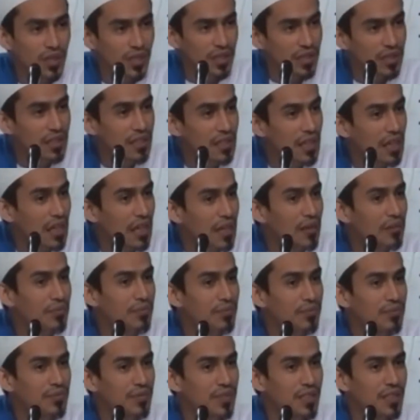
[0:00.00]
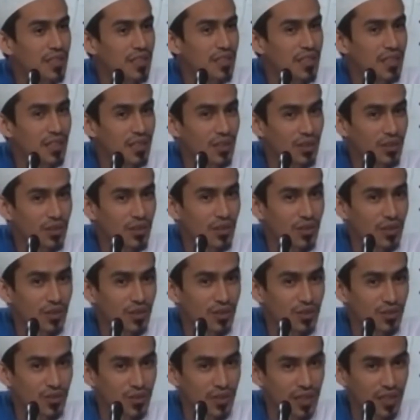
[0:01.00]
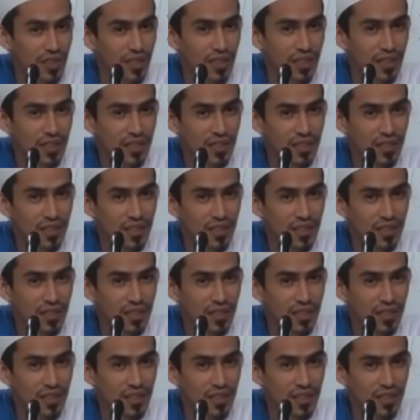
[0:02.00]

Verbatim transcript: Islam ya dari orok sudah